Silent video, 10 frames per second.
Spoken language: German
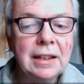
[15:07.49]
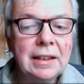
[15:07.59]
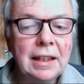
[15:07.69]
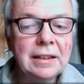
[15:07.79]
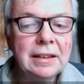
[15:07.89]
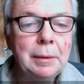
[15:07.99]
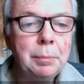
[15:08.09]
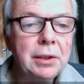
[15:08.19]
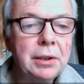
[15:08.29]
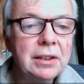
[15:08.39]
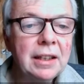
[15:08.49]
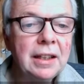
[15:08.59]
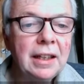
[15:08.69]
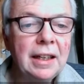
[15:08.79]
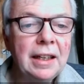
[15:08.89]
Das gibt es
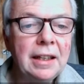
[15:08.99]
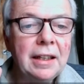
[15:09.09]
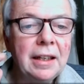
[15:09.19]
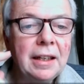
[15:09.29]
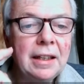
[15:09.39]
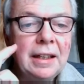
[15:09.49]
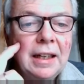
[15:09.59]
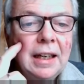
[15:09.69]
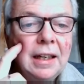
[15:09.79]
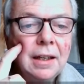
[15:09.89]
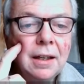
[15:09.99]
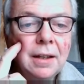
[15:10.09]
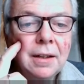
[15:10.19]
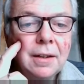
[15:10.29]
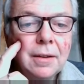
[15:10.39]
in
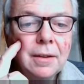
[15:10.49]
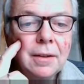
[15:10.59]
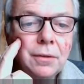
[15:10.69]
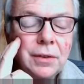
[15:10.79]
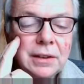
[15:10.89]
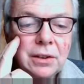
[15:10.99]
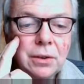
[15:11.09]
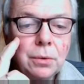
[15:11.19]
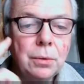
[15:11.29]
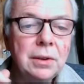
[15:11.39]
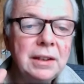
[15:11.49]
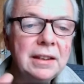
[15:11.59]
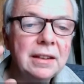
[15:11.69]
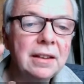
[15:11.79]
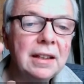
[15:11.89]
jeder Konfession,
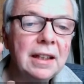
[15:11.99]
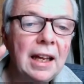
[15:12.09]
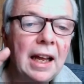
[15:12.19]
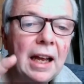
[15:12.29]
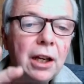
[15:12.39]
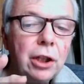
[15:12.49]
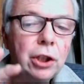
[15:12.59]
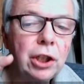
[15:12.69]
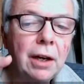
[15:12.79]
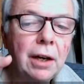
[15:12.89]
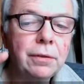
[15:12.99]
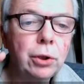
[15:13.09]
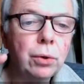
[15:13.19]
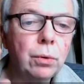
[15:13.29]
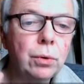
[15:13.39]
diese
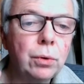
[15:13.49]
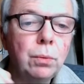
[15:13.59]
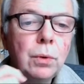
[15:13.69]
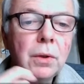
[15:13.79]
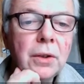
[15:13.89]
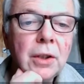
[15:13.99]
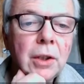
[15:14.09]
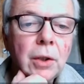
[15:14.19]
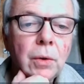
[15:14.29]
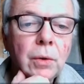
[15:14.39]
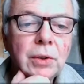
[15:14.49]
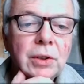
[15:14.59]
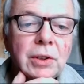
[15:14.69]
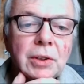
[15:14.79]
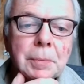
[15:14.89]
Herrschaftsstrukturen.
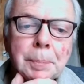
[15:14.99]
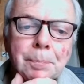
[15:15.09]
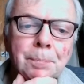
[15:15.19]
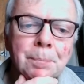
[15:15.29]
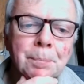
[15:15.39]
Und ähm,